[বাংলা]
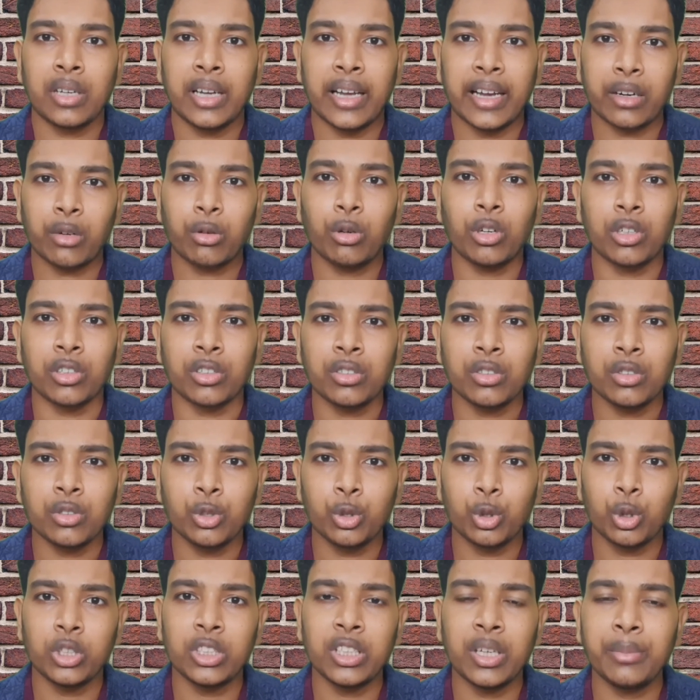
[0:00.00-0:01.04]
এখন
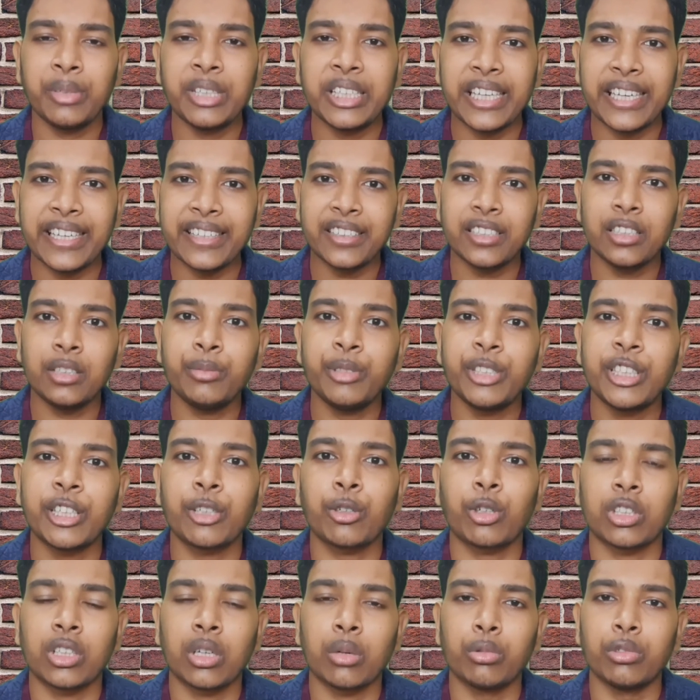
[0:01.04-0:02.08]
যদি আমি এজ লিমিটের
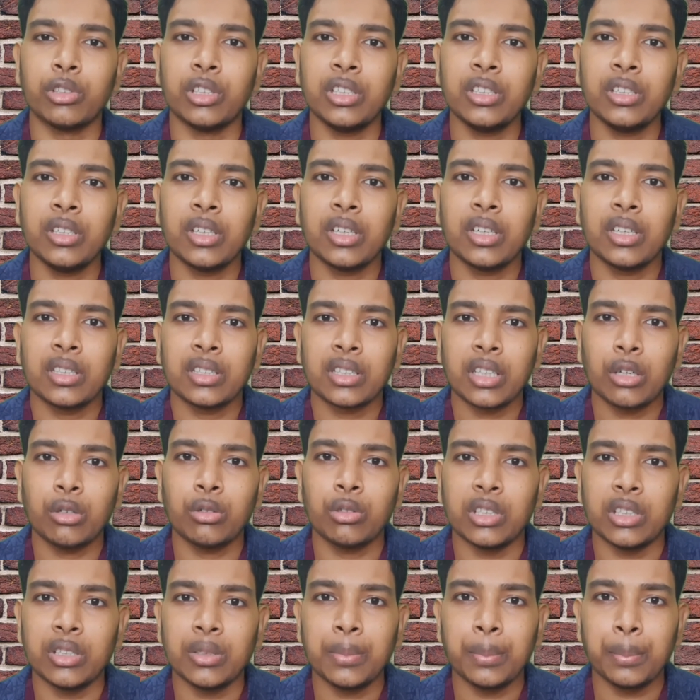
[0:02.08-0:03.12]
কথা বলি
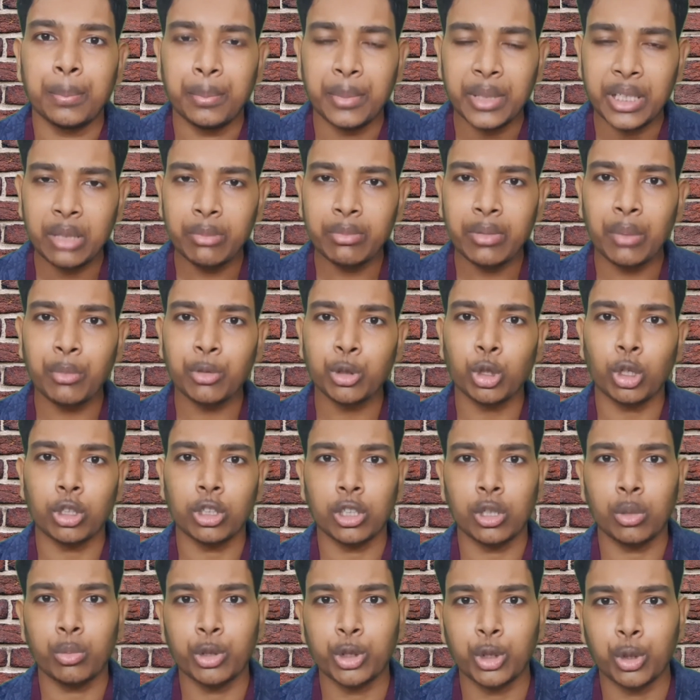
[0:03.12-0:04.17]
তাহলে মিনিমাম
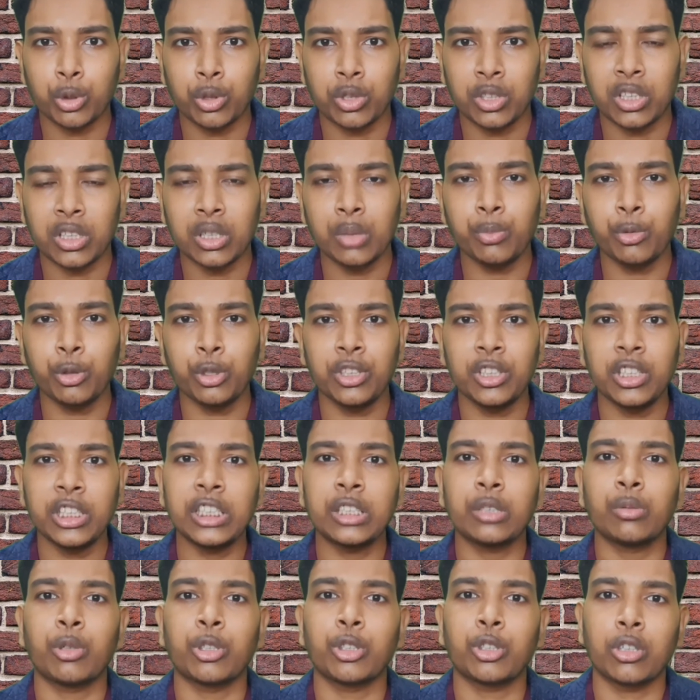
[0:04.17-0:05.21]
সতেরো বছর থেকে পঁয়ত্রিশ
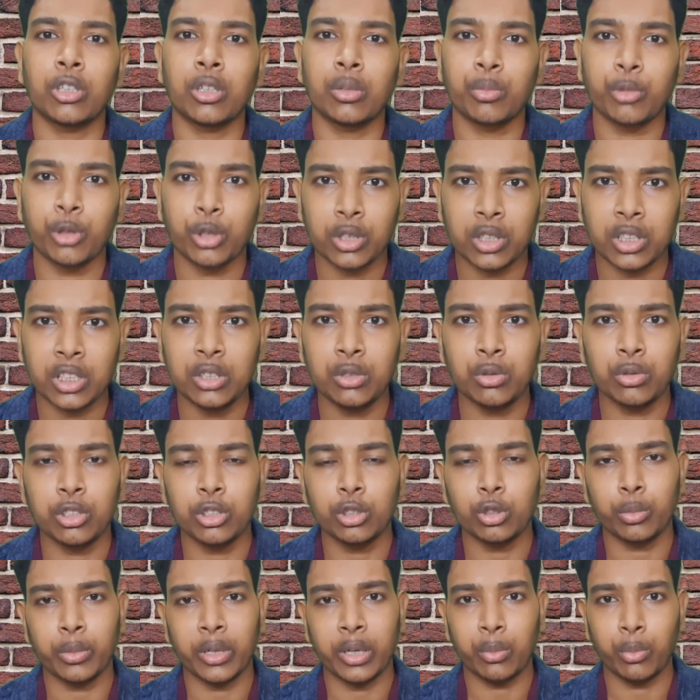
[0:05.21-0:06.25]
বছরের মধ্যে যদি
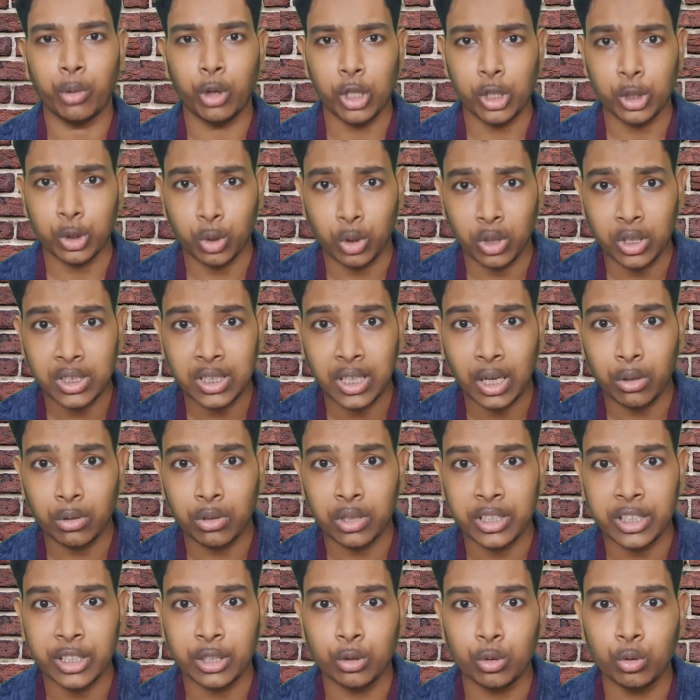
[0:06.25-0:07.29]
তোমার বয়স হয় তাহলে
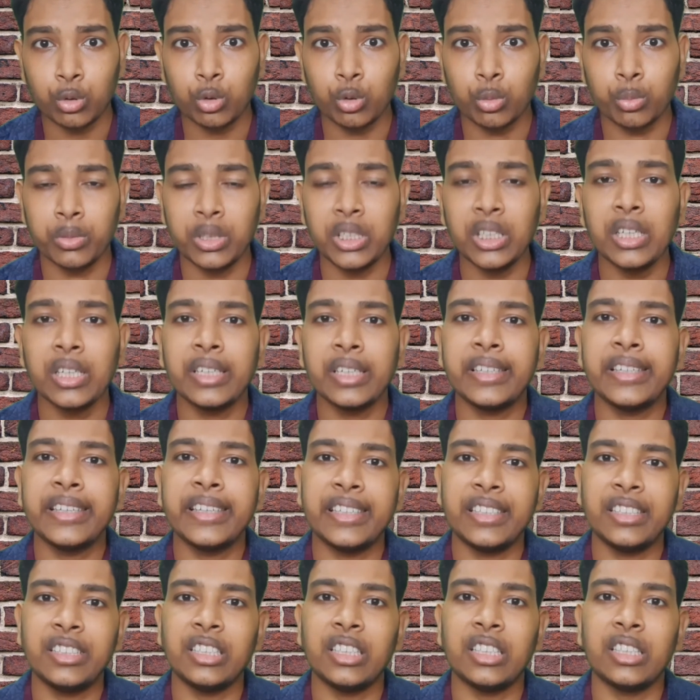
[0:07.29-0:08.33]
কিন্তু তুমি এই
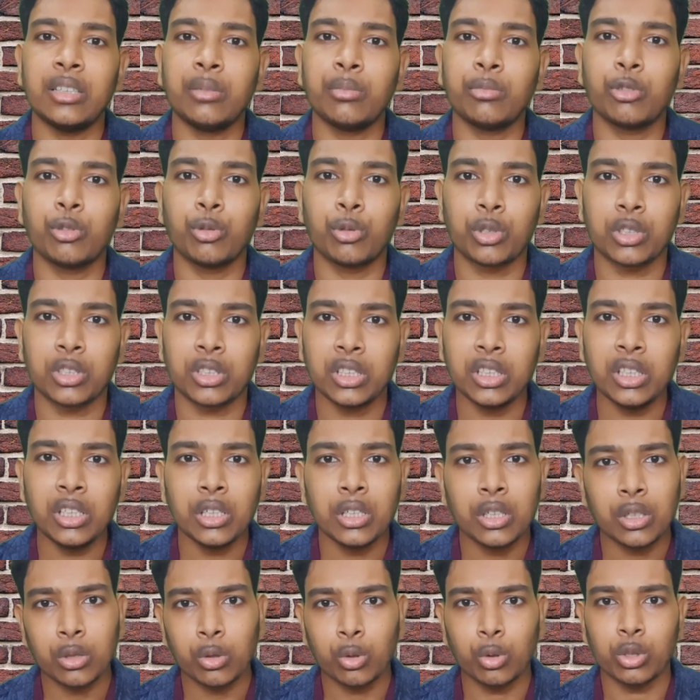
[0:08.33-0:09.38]
জিএনএম কোর্সটি
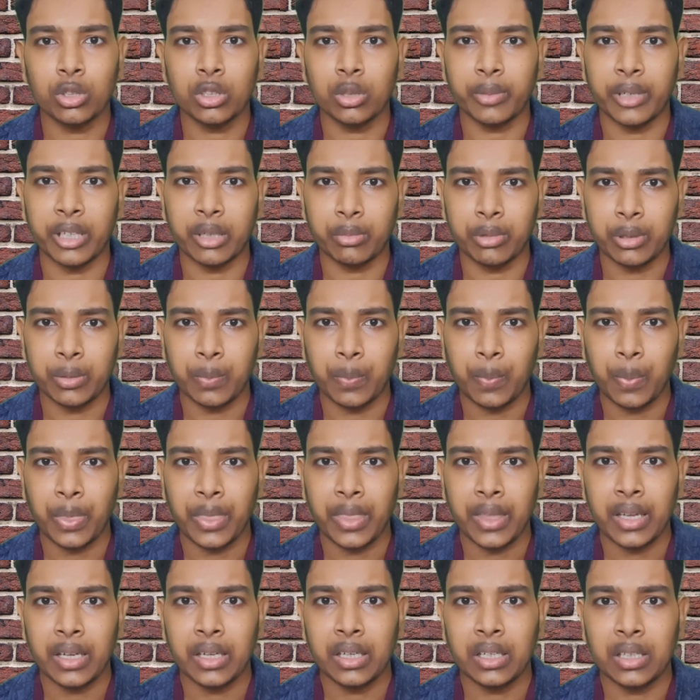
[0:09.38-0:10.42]
করতে পারবে
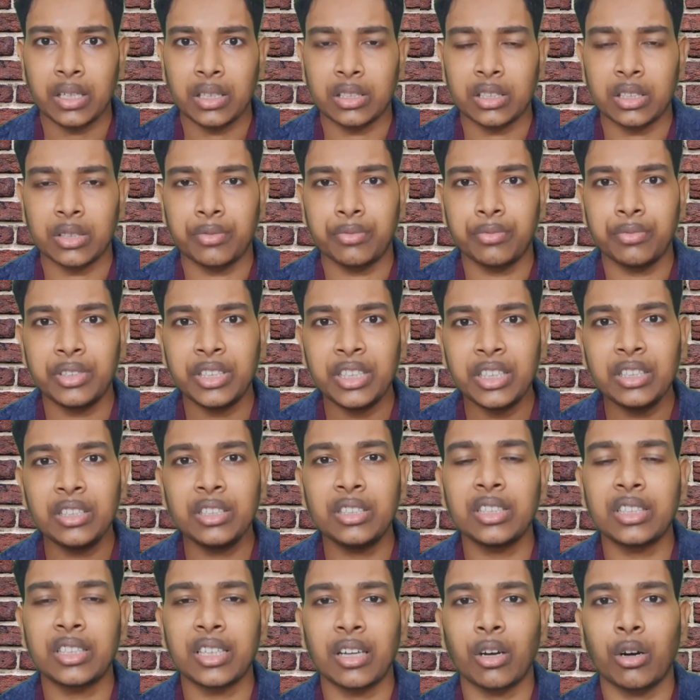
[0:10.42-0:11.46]
আচ্ছা ফিজ
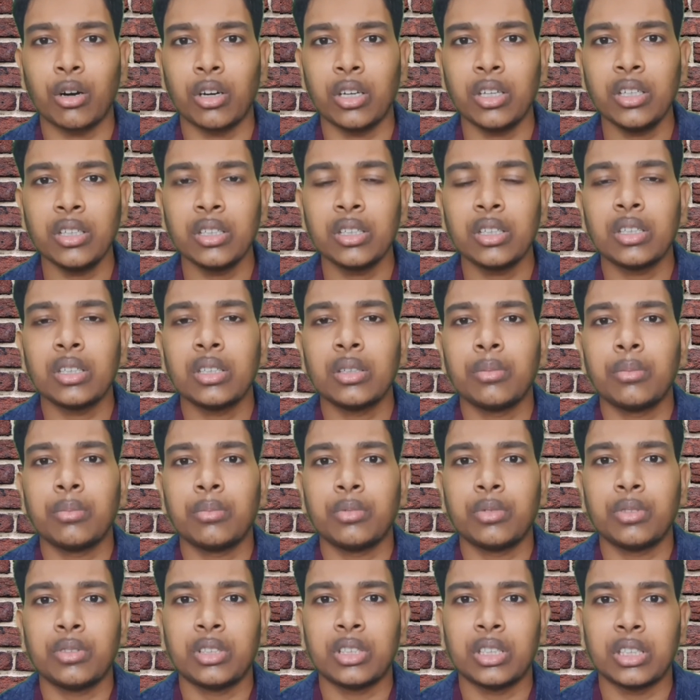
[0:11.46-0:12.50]
যেটা হয়
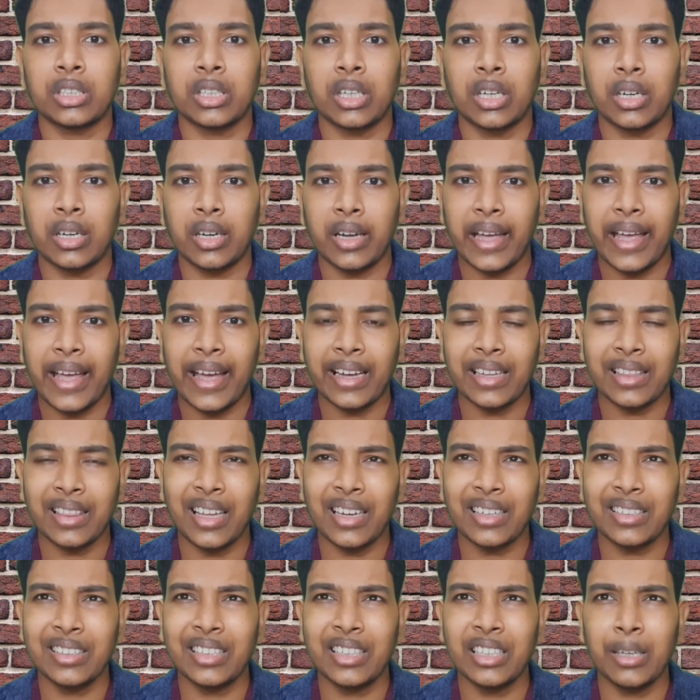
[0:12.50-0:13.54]
যেটা এক লাখ
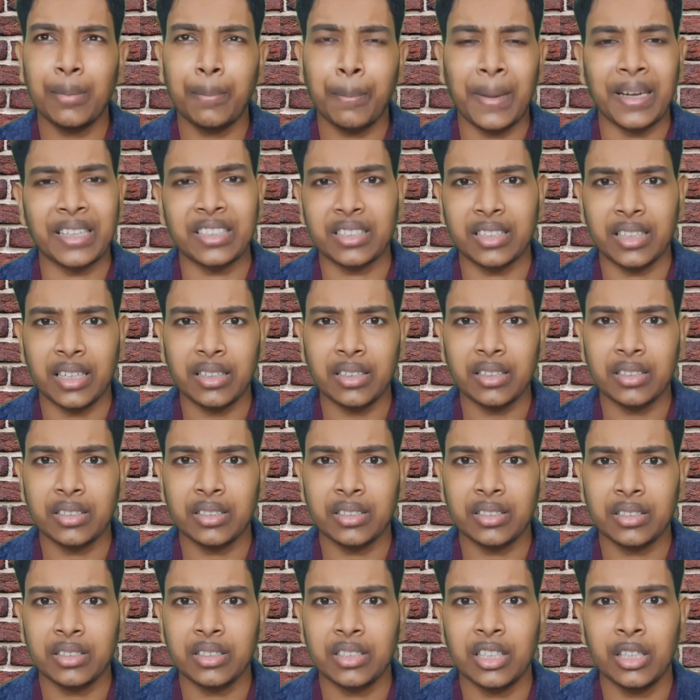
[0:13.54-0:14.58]
থেকে পাঁচ লাখ
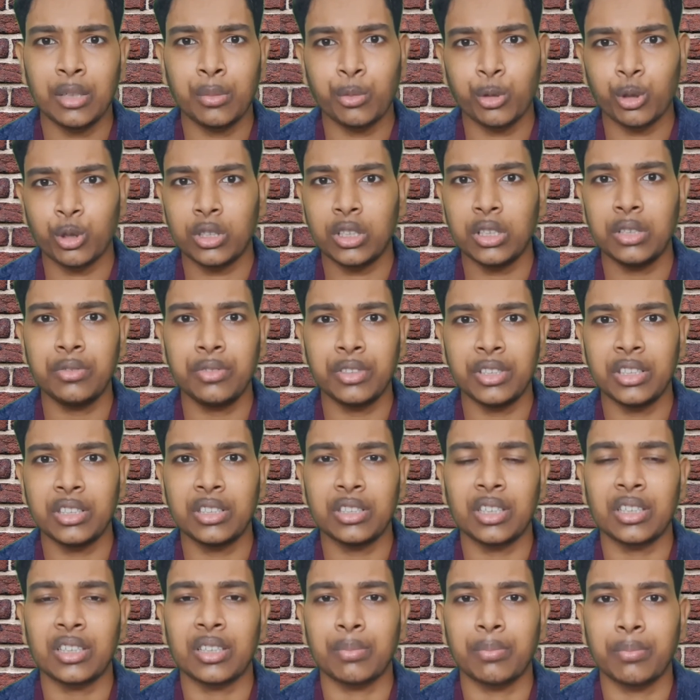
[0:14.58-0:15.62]
এর মধ্যেই ফিজটা
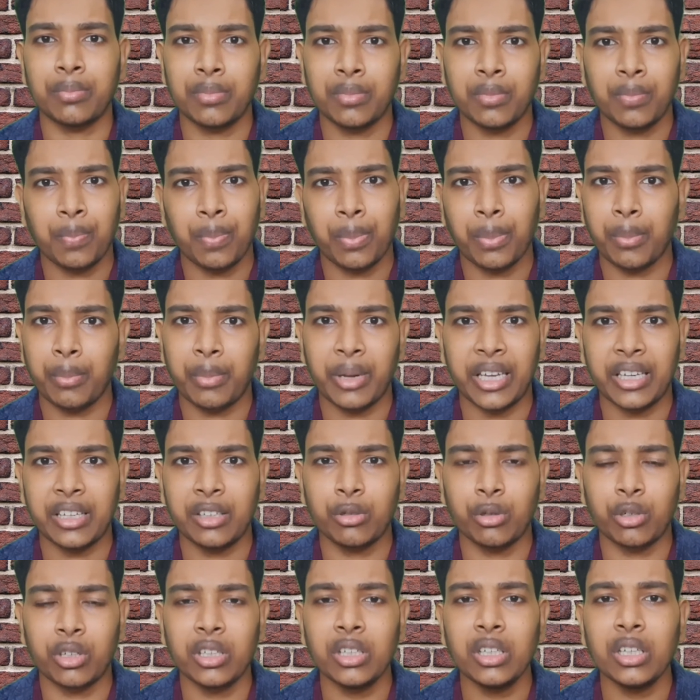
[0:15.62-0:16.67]
ভ্যারি
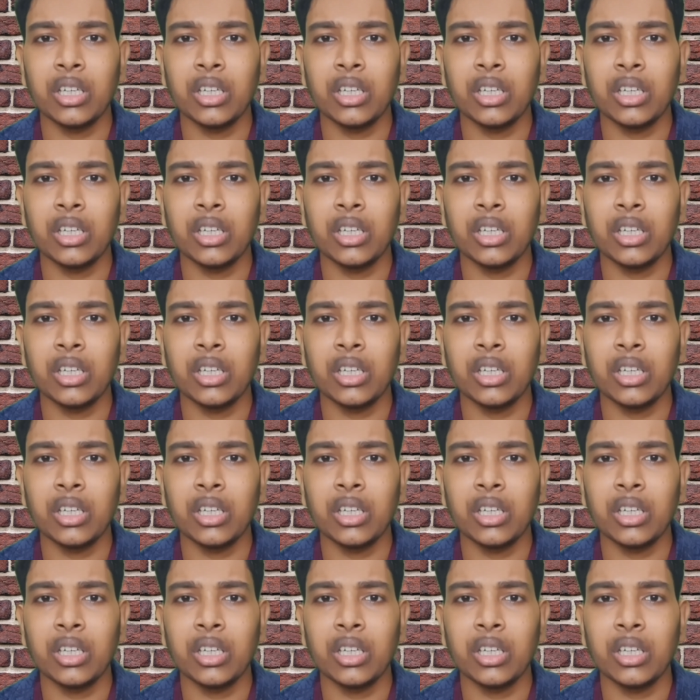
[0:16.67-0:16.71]
করে